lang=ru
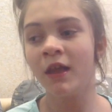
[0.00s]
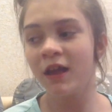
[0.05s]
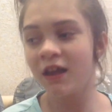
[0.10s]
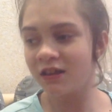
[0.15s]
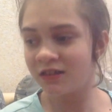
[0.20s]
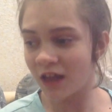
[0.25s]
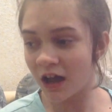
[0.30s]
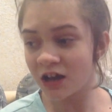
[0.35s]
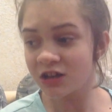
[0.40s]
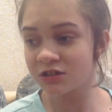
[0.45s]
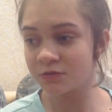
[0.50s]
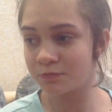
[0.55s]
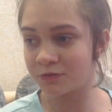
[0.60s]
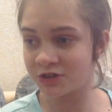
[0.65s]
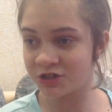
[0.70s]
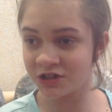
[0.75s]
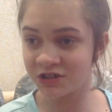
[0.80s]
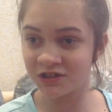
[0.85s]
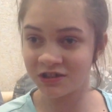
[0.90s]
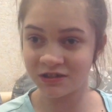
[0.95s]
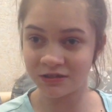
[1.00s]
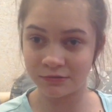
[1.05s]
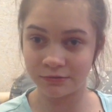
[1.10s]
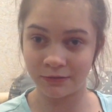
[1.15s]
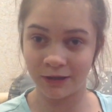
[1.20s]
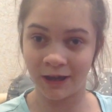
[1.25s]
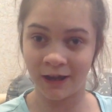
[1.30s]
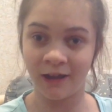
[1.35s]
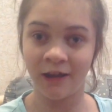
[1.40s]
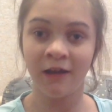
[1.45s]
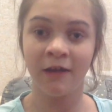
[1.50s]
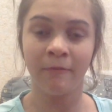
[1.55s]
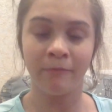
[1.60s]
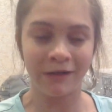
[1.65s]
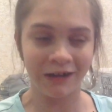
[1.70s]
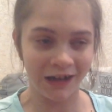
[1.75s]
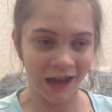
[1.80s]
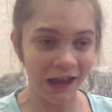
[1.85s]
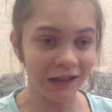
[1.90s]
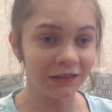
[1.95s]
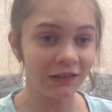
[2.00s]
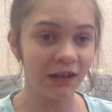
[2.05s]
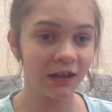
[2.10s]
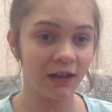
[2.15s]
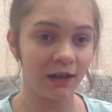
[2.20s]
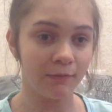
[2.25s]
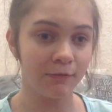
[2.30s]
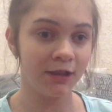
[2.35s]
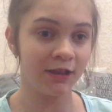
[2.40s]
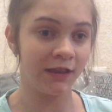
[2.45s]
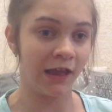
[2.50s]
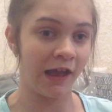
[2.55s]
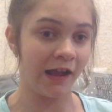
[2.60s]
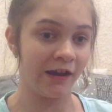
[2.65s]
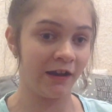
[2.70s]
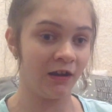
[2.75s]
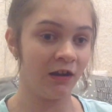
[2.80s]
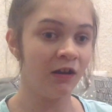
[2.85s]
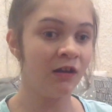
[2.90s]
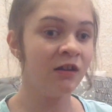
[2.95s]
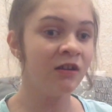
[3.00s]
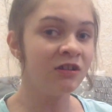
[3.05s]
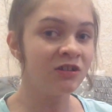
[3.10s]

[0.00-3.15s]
И также пишите свои приятные комментарии.